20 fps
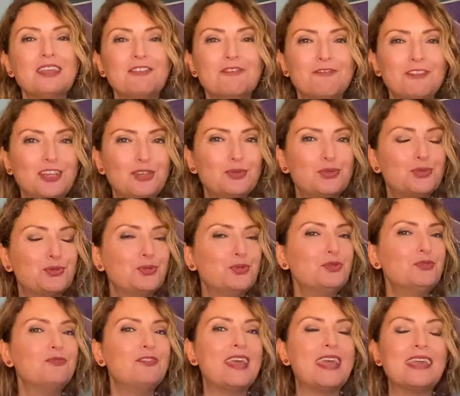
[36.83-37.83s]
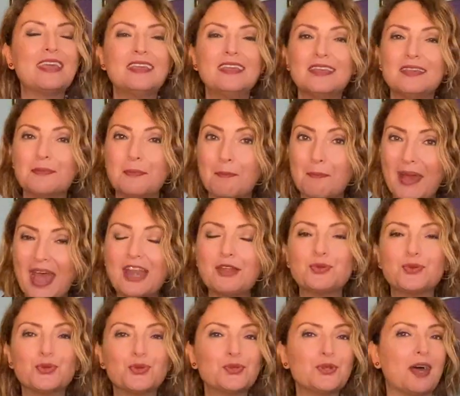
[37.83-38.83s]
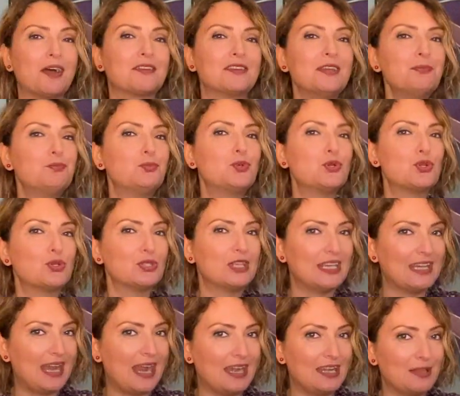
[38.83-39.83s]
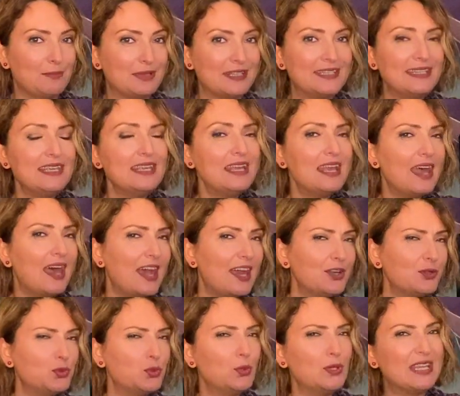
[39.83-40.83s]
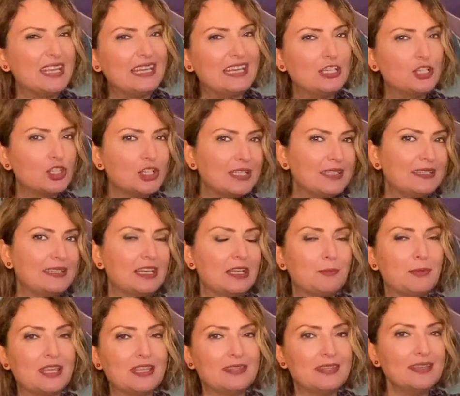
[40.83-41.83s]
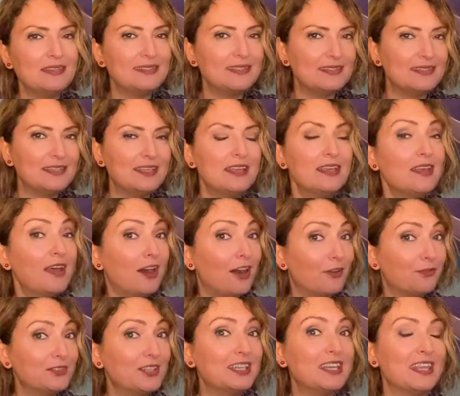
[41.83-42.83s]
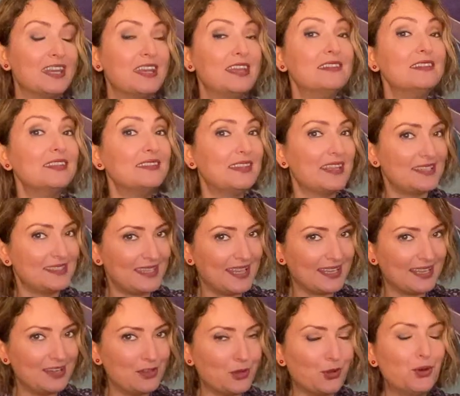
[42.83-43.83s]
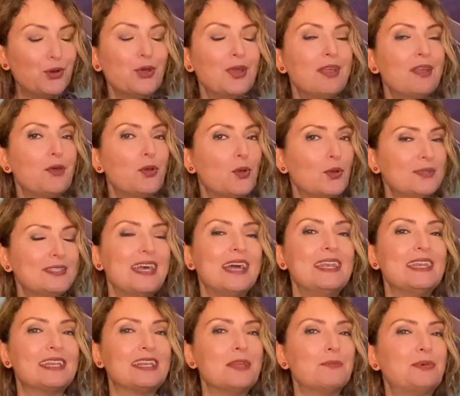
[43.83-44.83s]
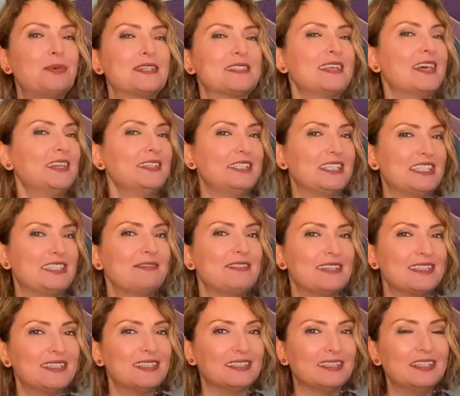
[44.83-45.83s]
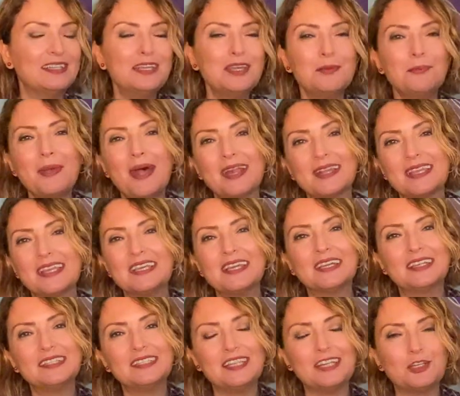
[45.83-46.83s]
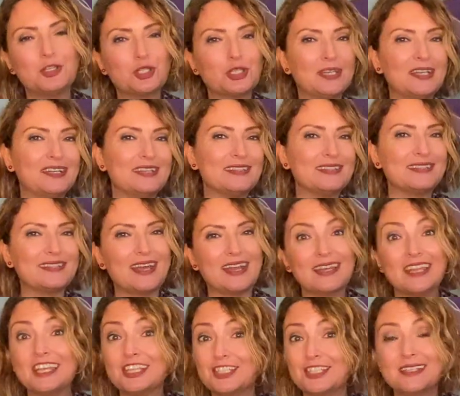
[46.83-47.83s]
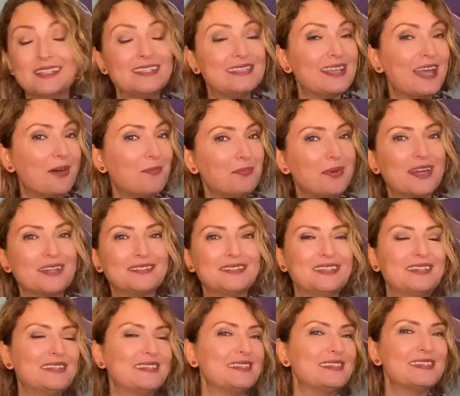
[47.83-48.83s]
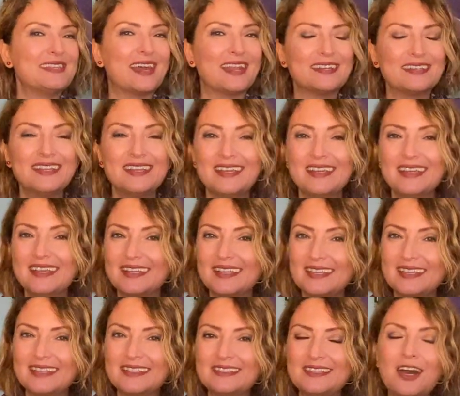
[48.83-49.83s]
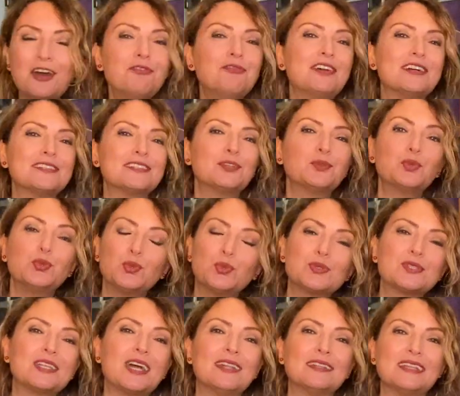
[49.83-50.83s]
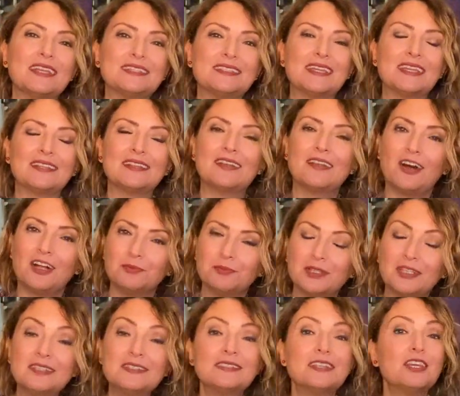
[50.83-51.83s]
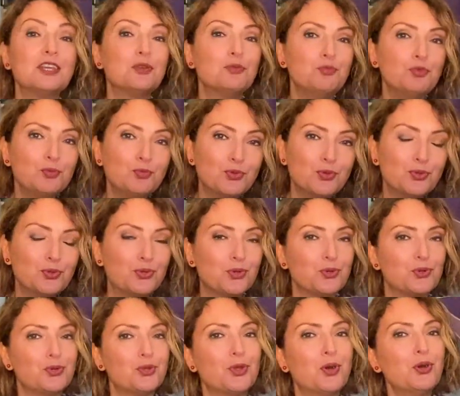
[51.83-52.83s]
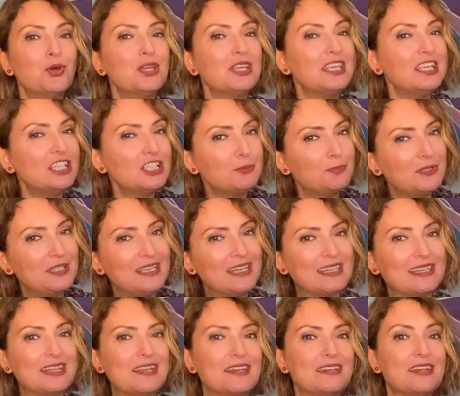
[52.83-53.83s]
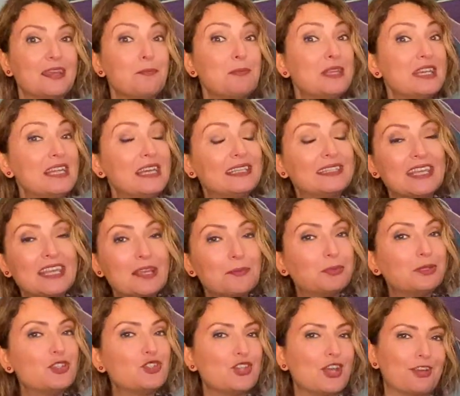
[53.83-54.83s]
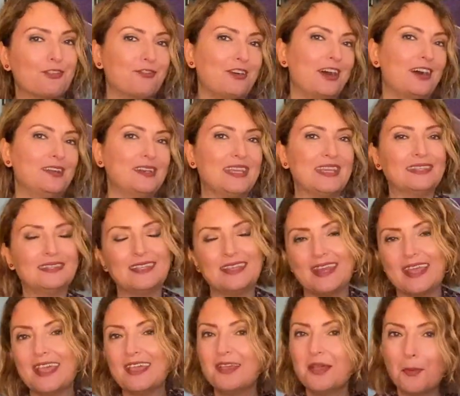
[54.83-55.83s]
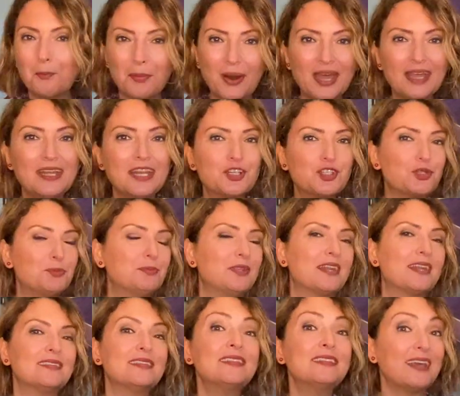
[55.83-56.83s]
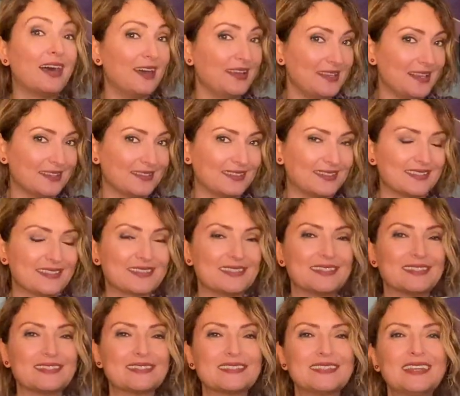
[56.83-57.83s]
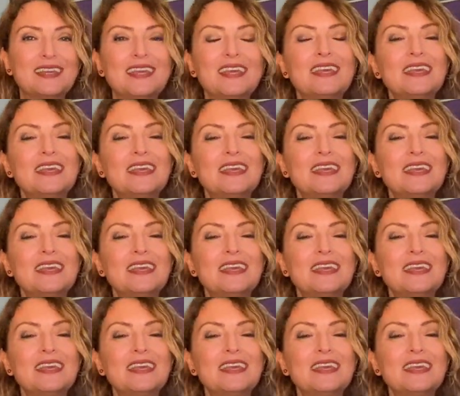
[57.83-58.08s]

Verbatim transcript: Venüs'ün ve Merkür'ün Akrep burcunda ilerlemesi her türlü ilişki dinamiğinde sizi hafta genelinde destekliyor özellikle pazartesi ve salı belki yakın ilişkilerinizden, eşinizden, partnerinizden e, daha fazla duygusal destekler almanız mümkün görünüyor. İşbirliklerine, birlikte yapılacak faaliyetlere, paylaşımlara da daha yatkınsınız.